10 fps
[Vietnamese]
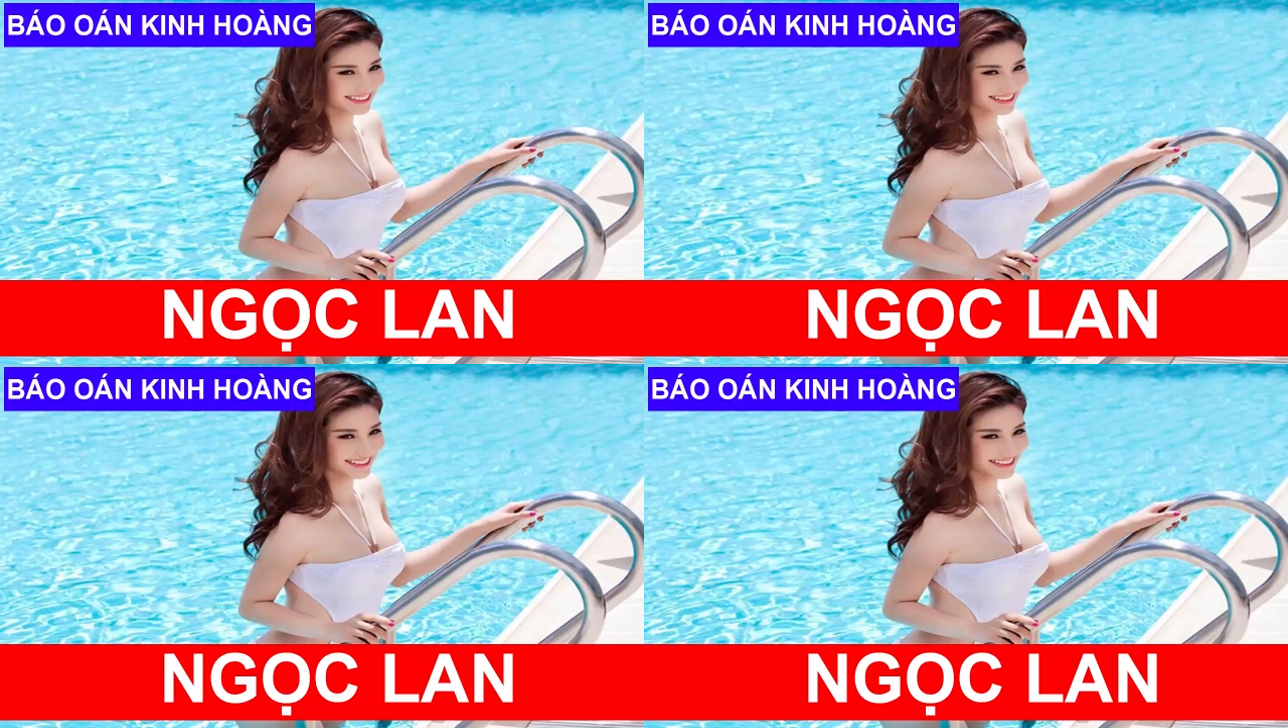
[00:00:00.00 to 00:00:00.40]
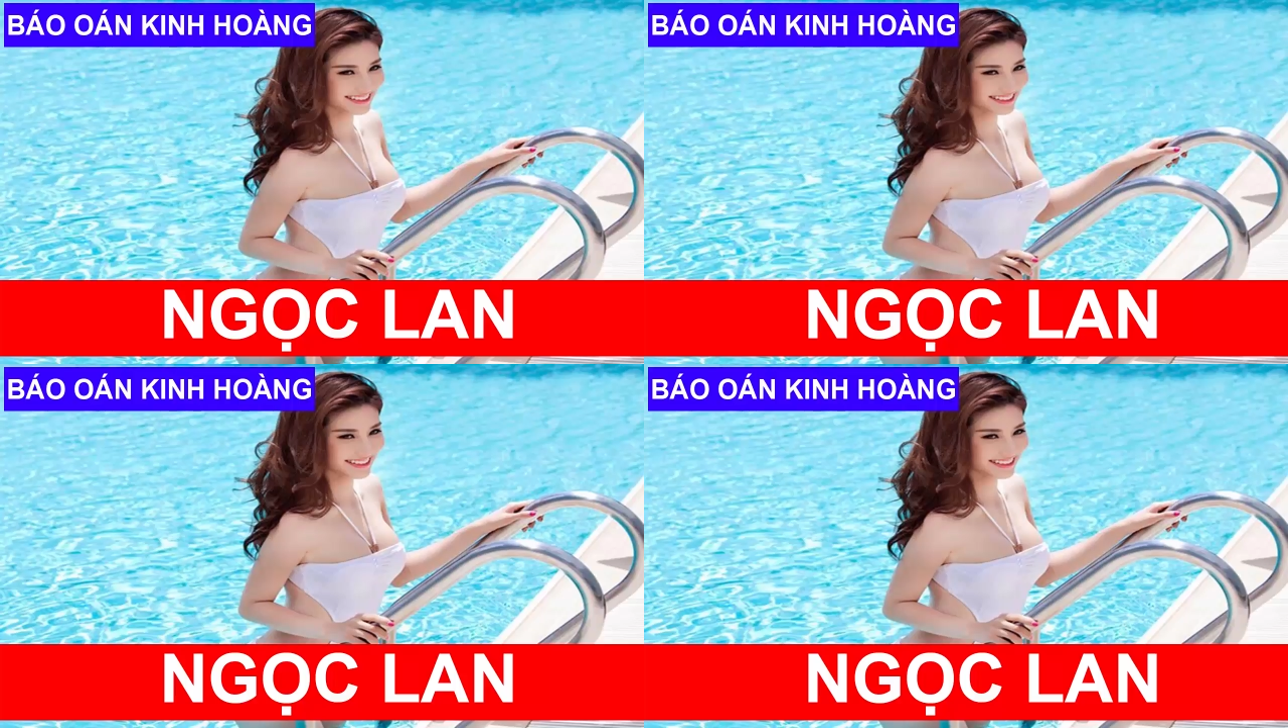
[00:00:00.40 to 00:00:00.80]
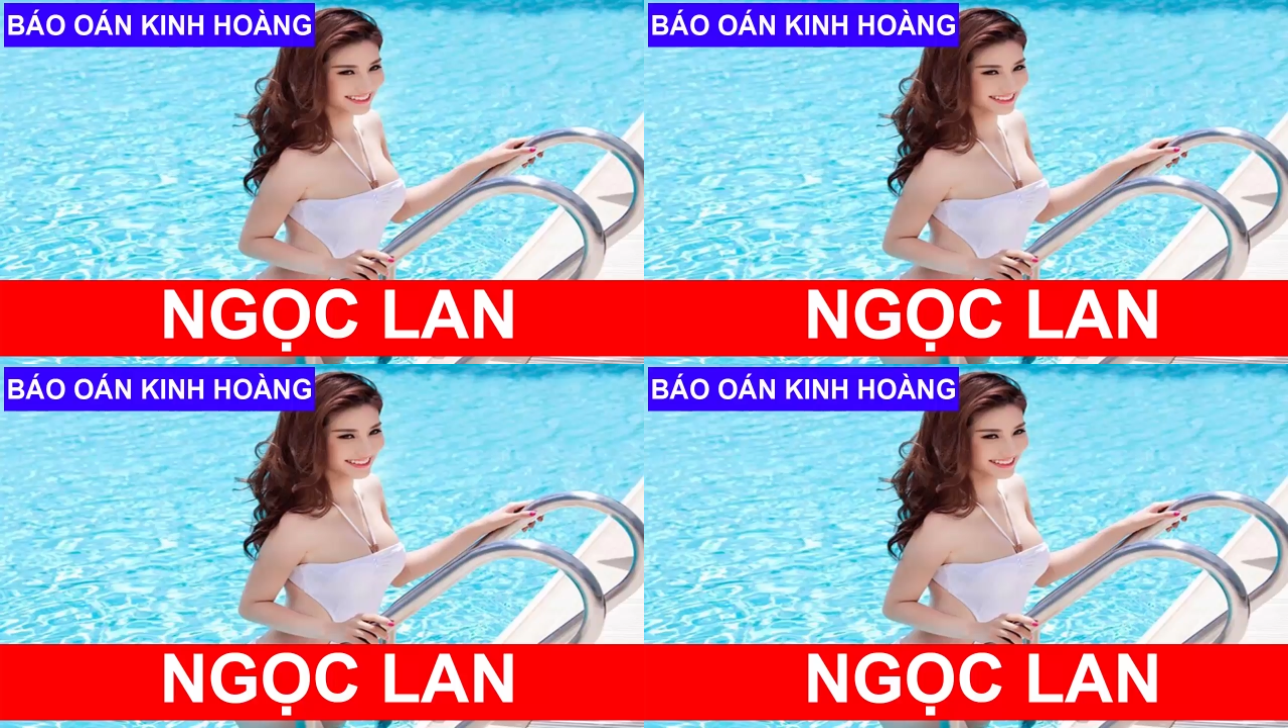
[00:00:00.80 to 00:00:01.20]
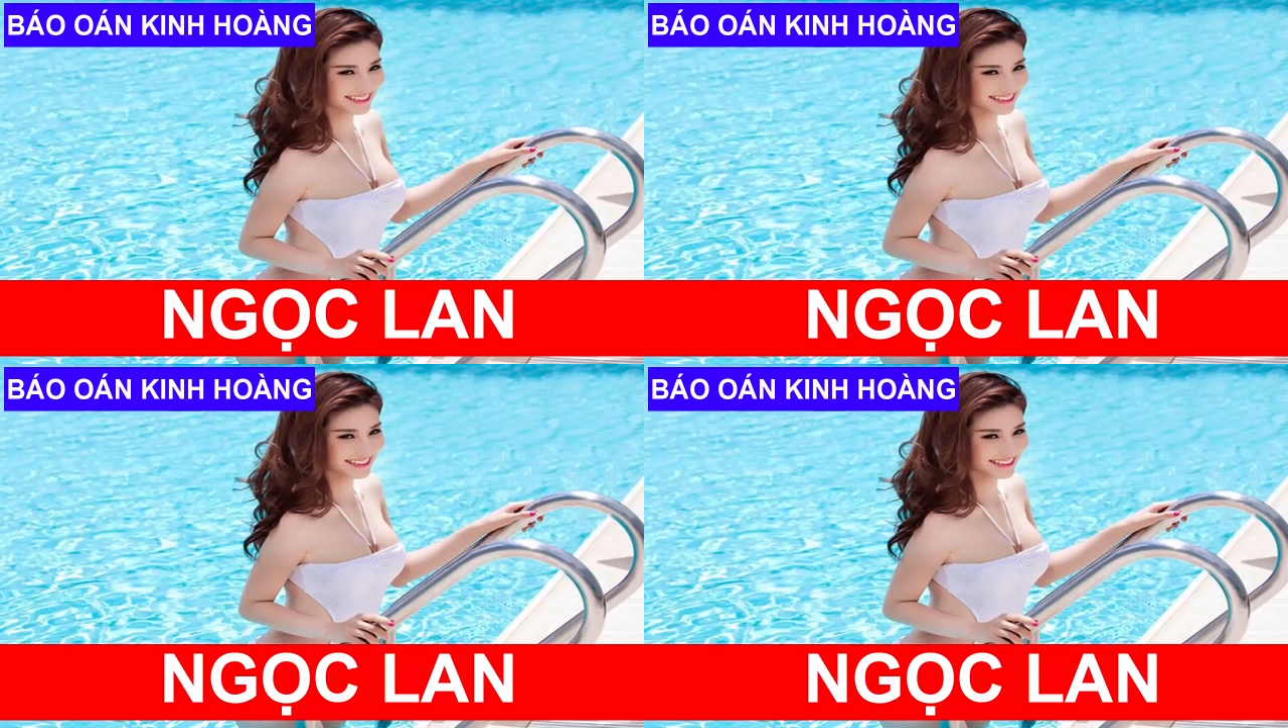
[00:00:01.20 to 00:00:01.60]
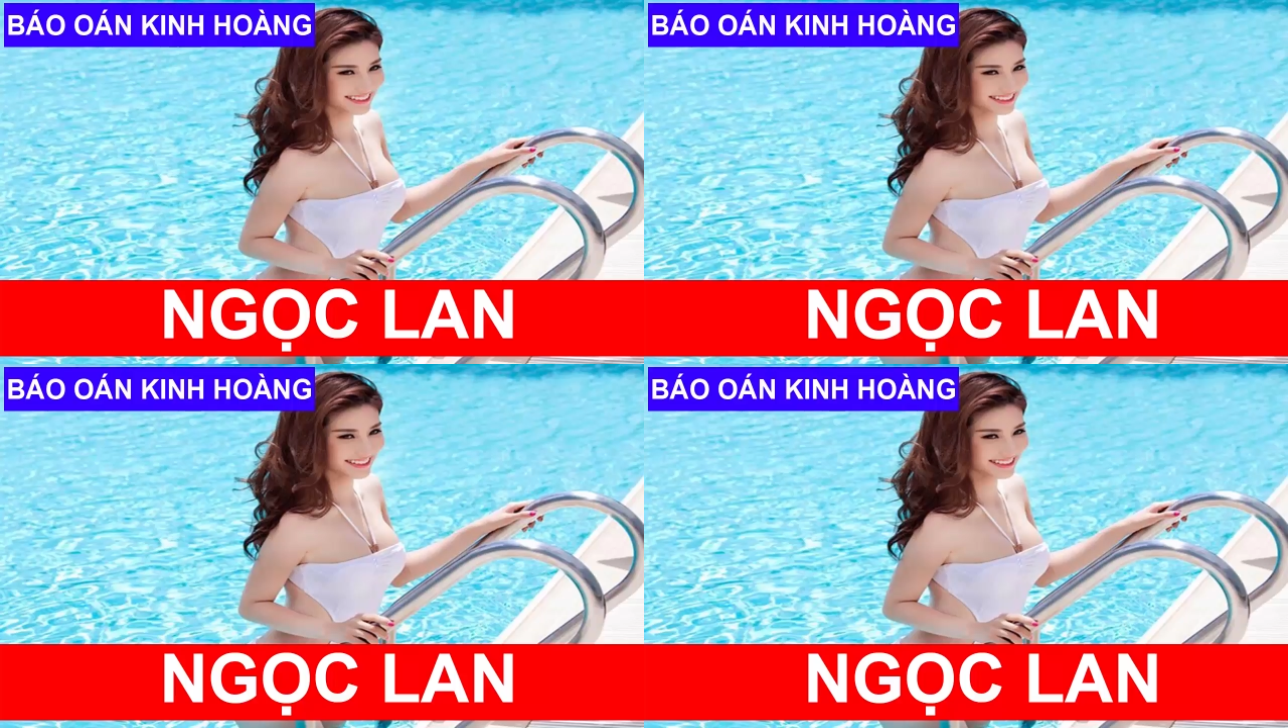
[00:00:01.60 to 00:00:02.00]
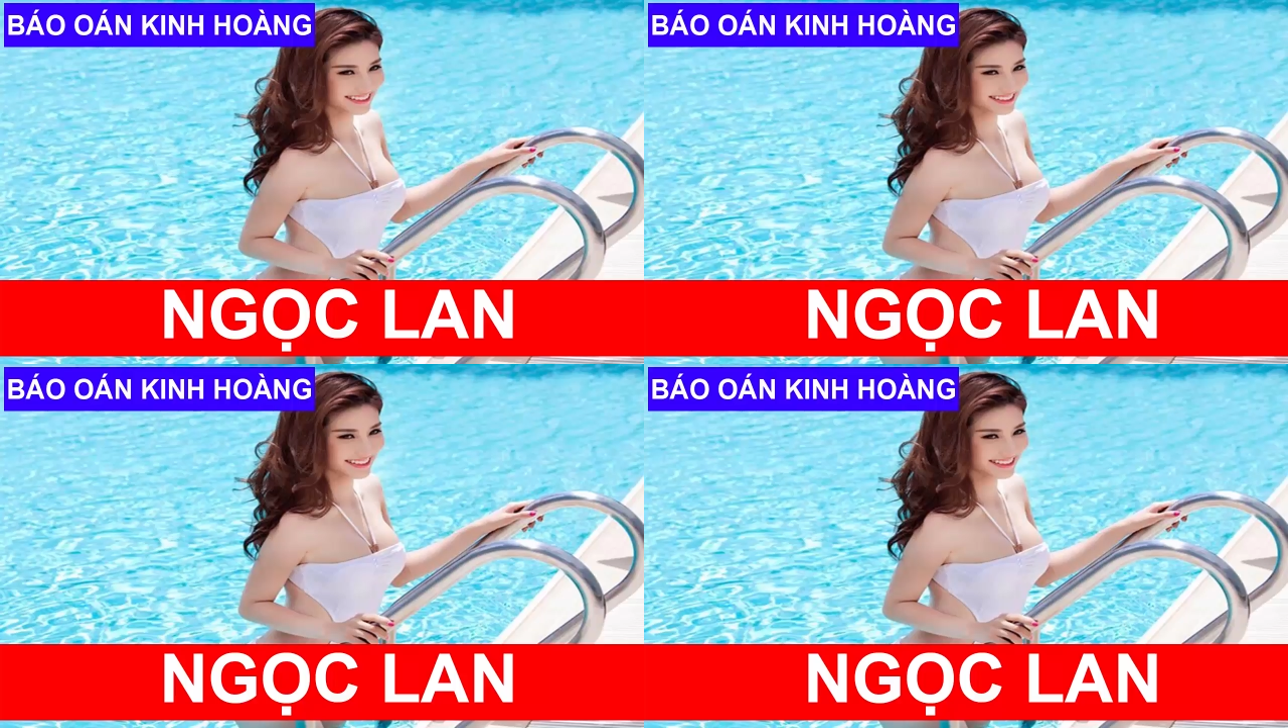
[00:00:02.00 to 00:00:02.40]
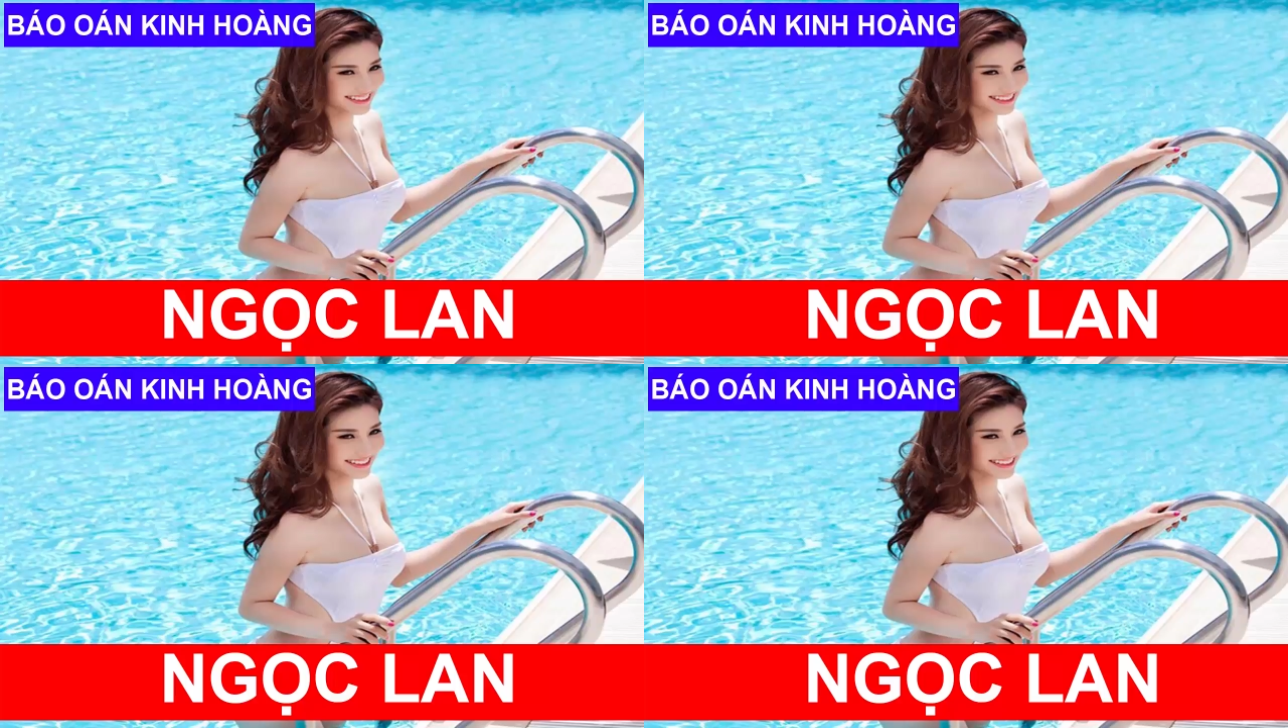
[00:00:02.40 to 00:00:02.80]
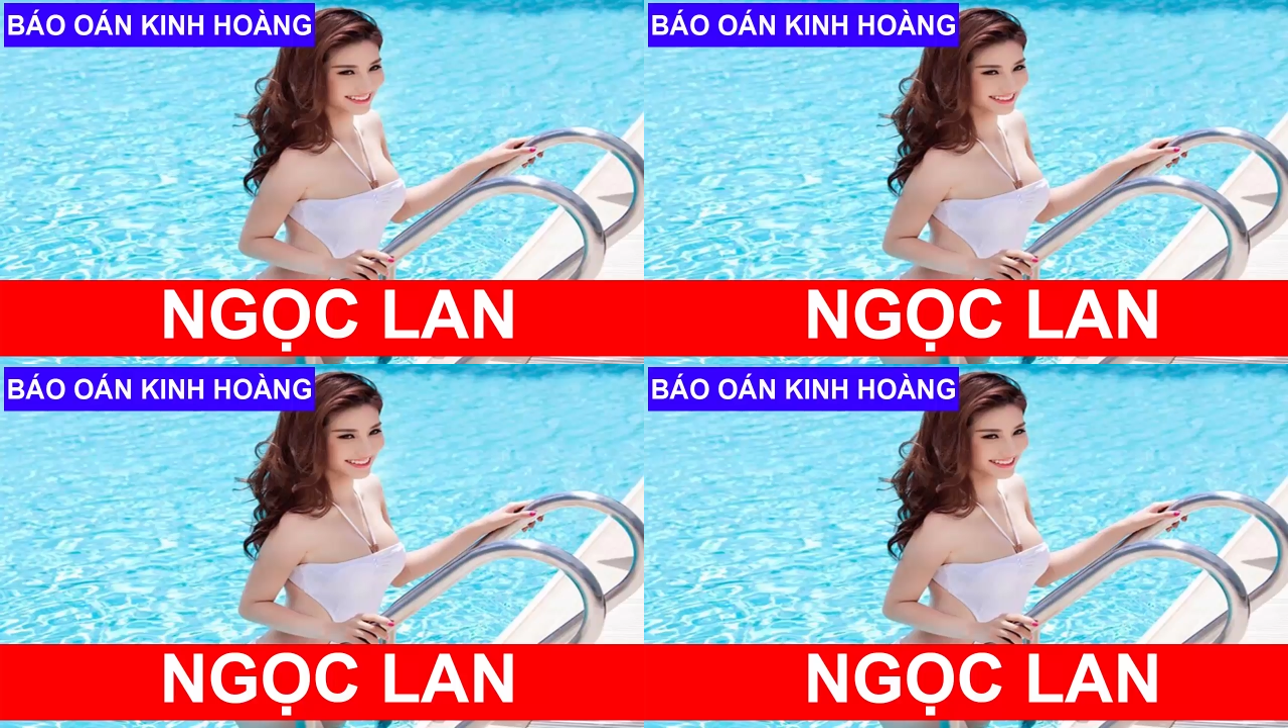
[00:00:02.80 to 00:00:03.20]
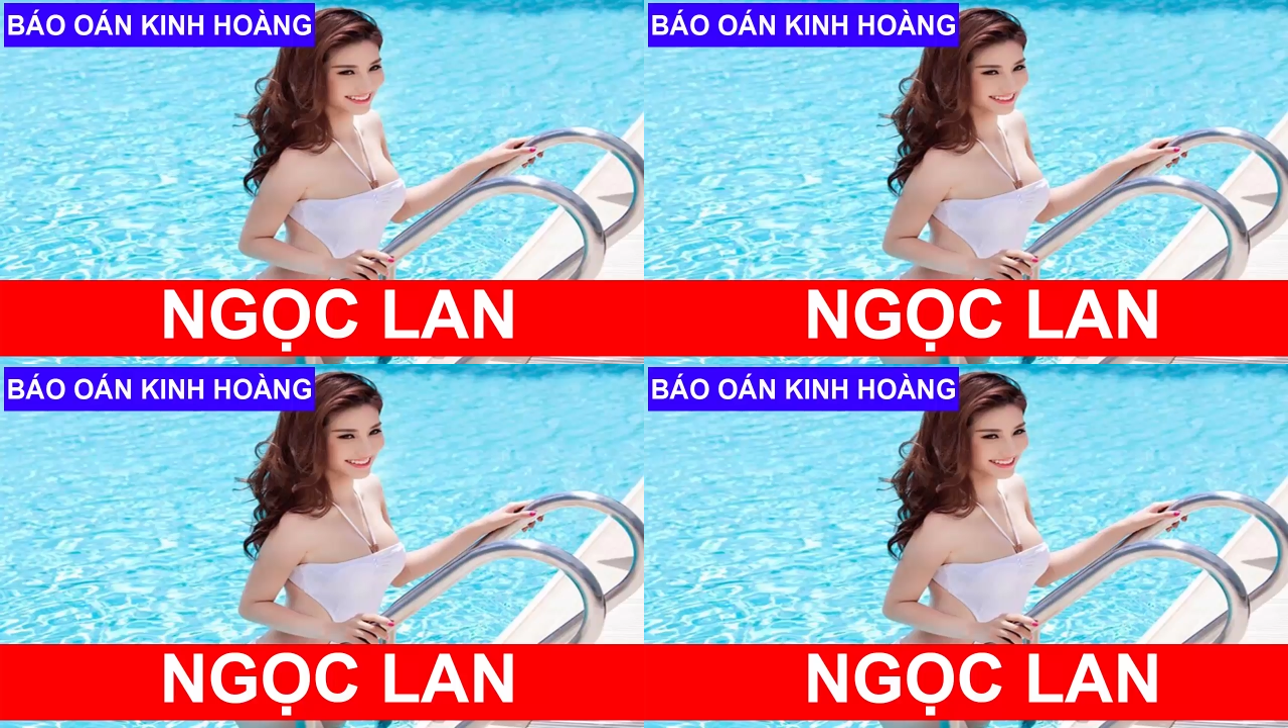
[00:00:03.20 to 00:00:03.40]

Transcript: nên con cái cũng đồng tâm hướng thiện giống cha mẹ.